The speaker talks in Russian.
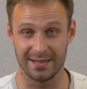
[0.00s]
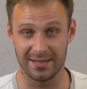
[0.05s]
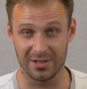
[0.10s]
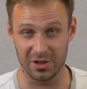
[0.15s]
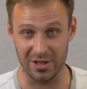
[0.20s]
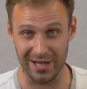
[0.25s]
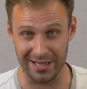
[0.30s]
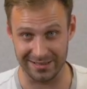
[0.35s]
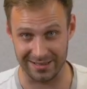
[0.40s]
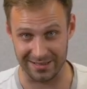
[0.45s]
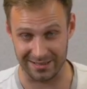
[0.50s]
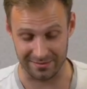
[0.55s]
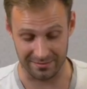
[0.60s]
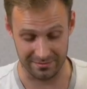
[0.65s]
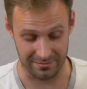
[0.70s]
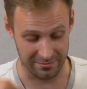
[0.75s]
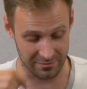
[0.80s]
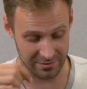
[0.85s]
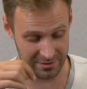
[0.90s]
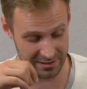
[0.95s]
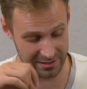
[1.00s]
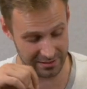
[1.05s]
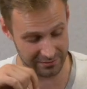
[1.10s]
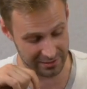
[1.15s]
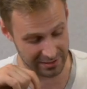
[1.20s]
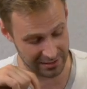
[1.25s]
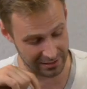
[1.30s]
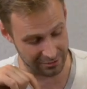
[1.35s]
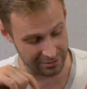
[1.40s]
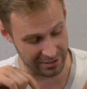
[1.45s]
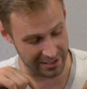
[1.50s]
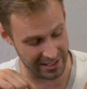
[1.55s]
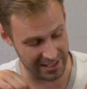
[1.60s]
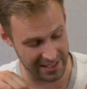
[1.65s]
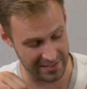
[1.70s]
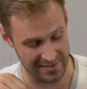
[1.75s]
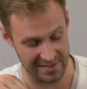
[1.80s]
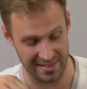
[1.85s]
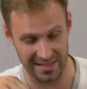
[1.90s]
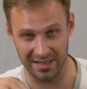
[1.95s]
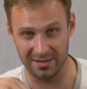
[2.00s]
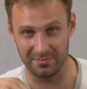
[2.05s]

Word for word: Sync Shutter, вот эта вот, которая есть в